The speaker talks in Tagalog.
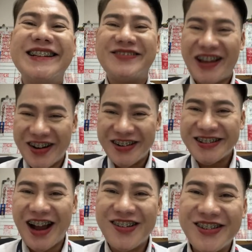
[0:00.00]
Mayroon
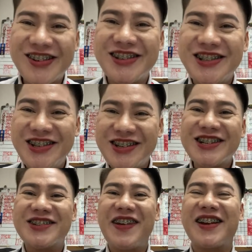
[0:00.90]
ka kung good
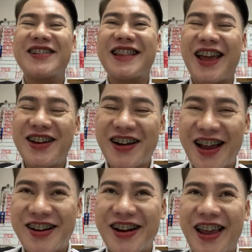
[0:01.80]
news, mayroon tayong
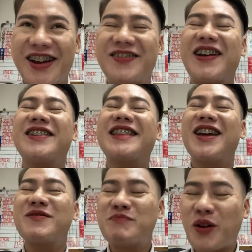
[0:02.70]
ano ngayon, mayroon
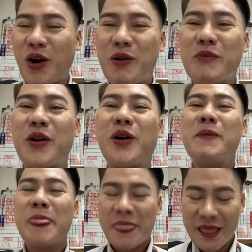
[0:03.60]
tayong promo
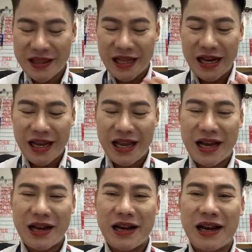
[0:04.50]
na
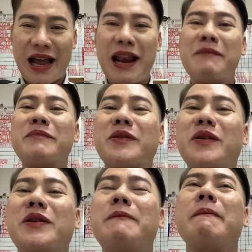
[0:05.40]
talagang alam
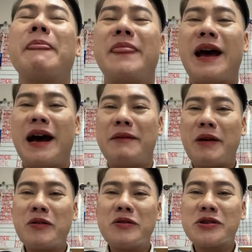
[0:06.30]
ko na
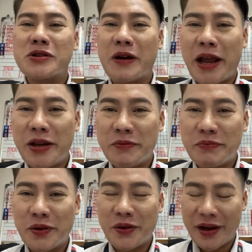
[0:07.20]
magugustuhan niyo
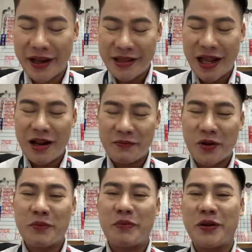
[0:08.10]
po and alam
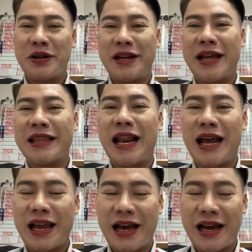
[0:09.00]
ko po na
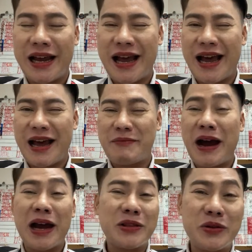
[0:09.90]
talagang uh,
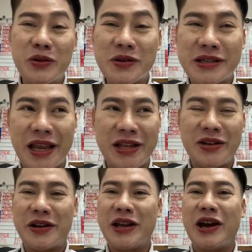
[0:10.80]
makakatulong sa
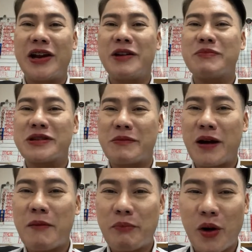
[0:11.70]
inyo regarding po sa
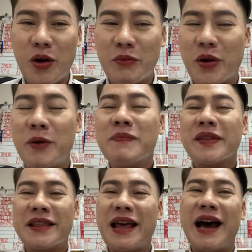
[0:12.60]
mga promo
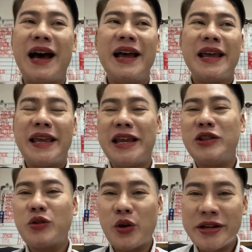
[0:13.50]
na
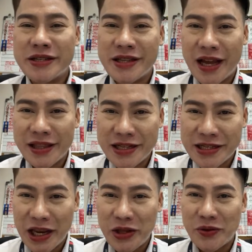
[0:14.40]
i-endorse natin
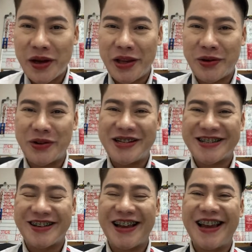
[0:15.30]
sa inyo ngayon.
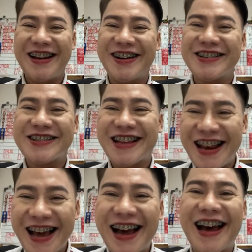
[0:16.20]
So ayan no, so sa
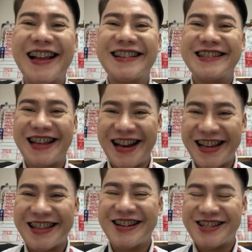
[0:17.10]
lahat, sa
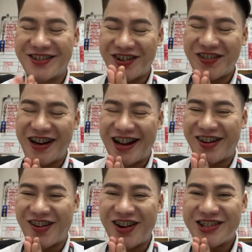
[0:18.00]
lahat na gusto bumili
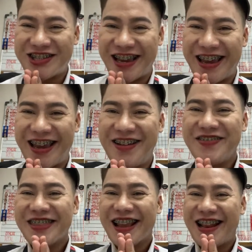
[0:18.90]
ng kotse,
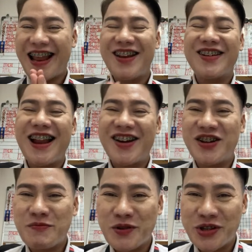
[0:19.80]
lalong-lalo
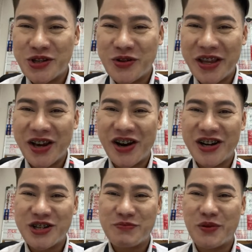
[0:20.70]
na po Suzuki
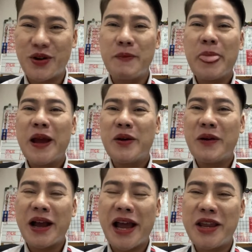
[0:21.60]
Cars po,
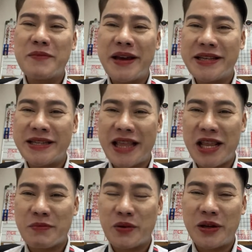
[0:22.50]
huwag kayo
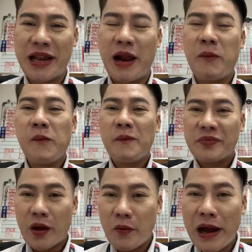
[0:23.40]
mahesitate po na
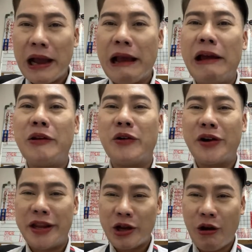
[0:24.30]
tawagan
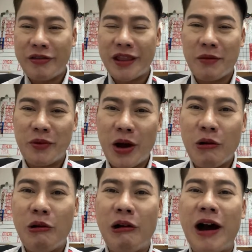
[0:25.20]
or i-contact po
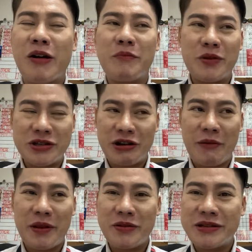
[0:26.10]
ako. Ako po si
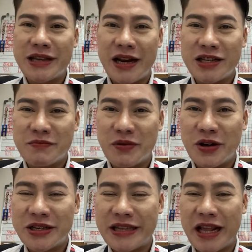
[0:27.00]
Ramel Gonzalez
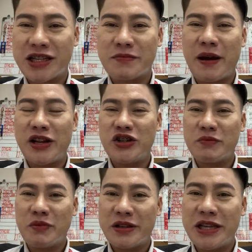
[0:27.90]
po, sales manager
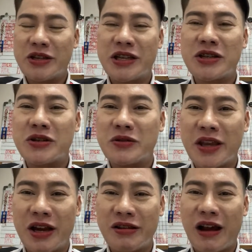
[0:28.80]
po dito sa
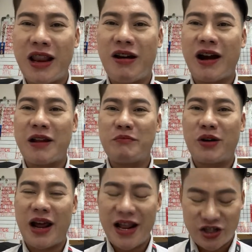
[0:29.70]
Suzuki Auto Caloocan
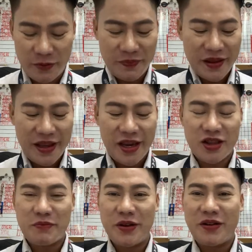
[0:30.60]
branch.
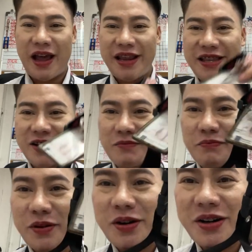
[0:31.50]
Ito po yung ID ko
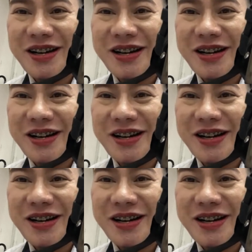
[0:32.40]
po.